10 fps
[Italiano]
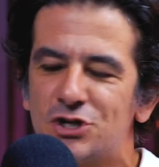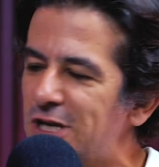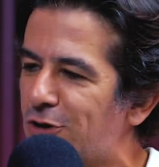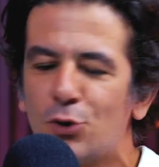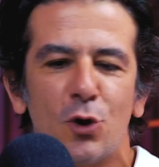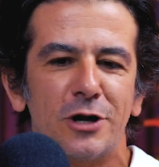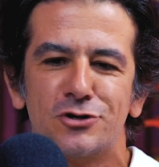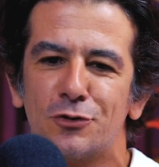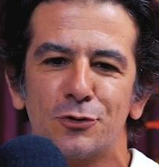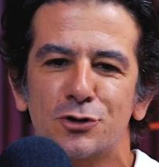genitori,
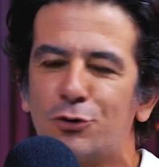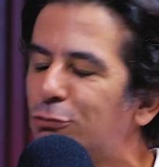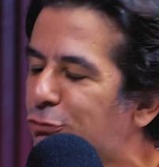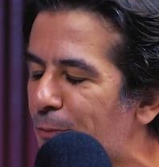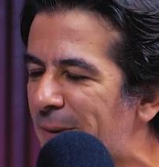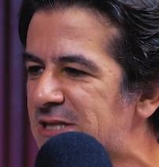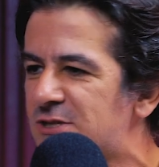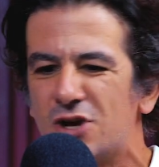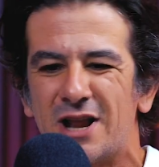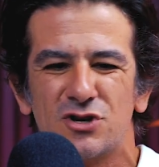c'era uno scontro
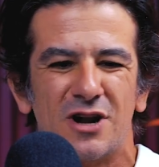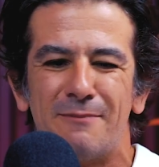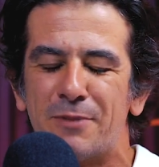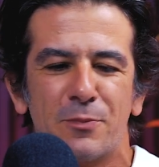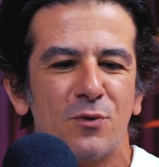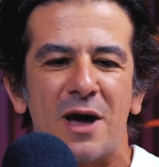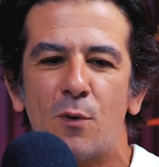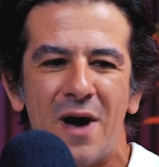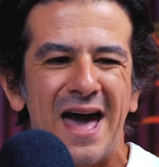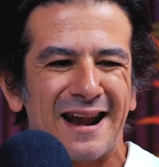pazzo, cioè c'era proprio una
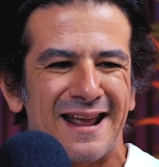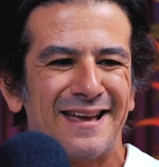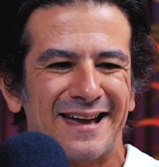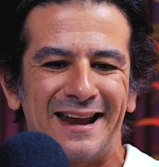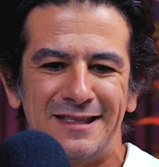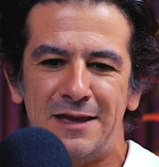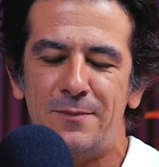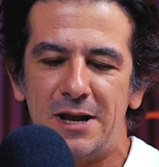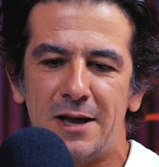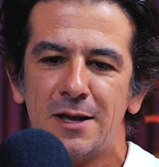guerra
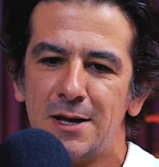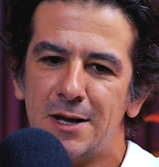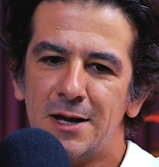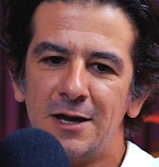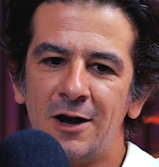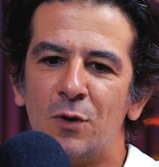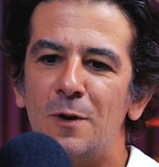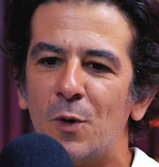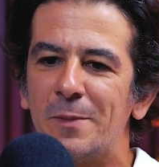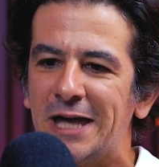incredibile in
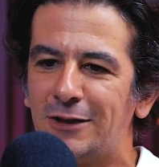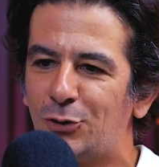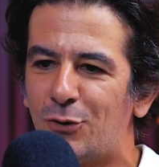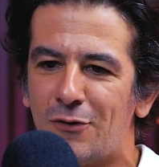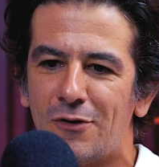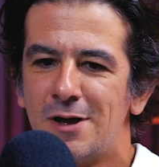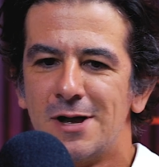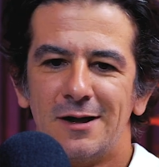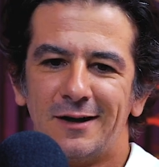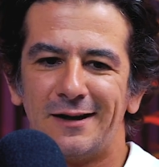quel momento
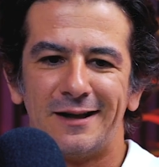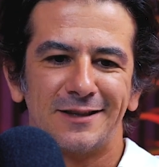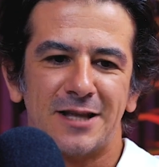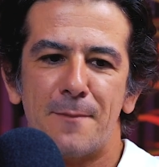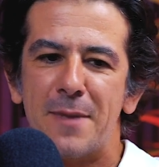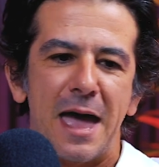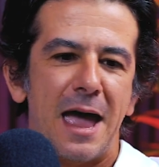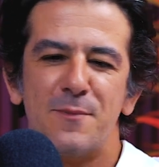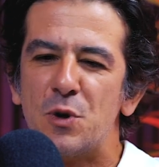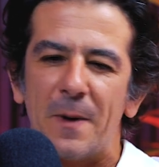eh, tra
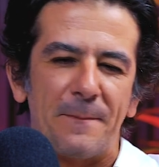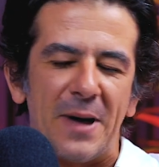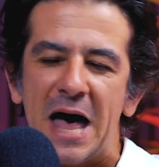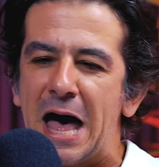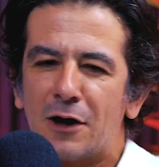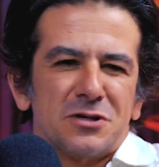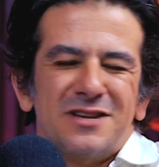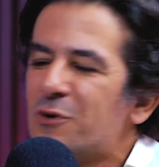me, mio papà, cose